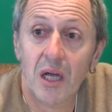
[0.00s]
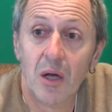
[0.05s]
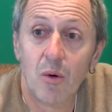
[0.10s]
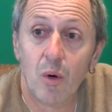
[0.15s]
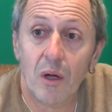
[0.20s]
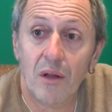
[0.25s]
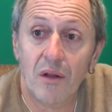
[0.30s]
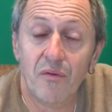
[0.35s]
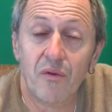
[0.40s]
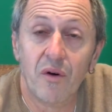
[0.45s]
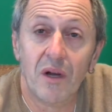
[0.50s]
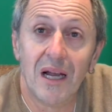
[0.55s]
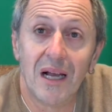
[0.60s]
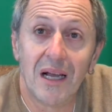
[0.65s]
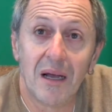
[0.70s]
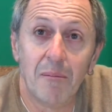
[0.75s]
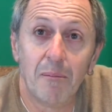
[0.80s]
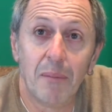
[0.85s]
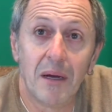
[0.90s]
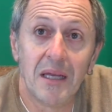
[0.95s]
cuando fue la
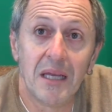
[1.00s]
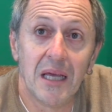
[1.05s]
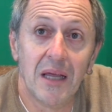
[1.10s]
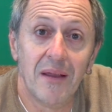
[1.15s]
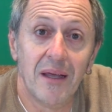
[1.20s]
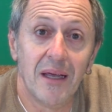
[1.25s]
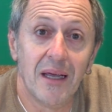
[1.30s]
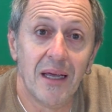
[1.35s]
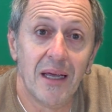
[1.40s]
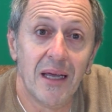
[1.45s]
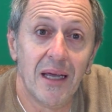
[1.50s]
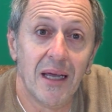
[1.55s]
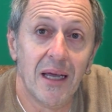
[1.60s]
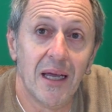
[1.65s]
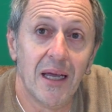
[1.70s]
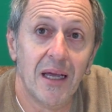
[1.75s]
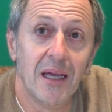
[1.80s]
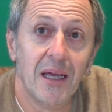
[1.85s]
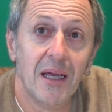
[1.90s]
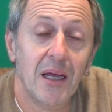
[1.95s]
campaña
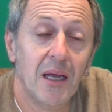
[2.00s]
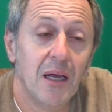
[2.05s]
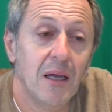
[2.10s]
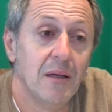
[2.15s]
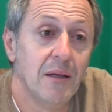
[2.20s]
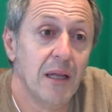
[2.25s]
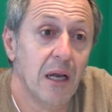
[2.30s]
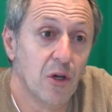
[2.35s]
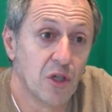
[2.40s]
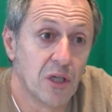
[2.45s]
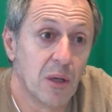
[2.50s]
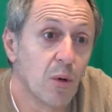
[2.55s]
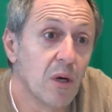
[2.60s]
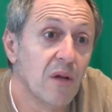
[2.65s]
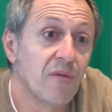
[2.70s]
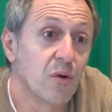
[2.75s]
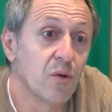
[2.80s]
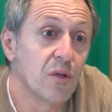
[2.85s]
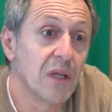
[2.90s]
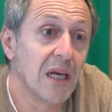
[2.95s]
de, de los
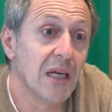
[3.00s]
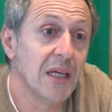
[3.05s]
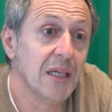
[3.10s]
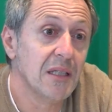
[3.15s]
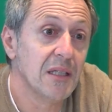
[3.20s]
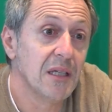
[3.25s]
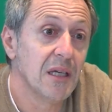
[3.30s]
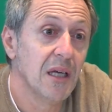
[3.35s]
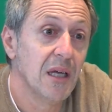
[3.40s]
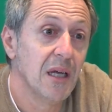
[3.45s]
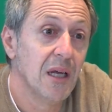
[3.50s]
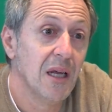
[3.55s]
árboles frutales,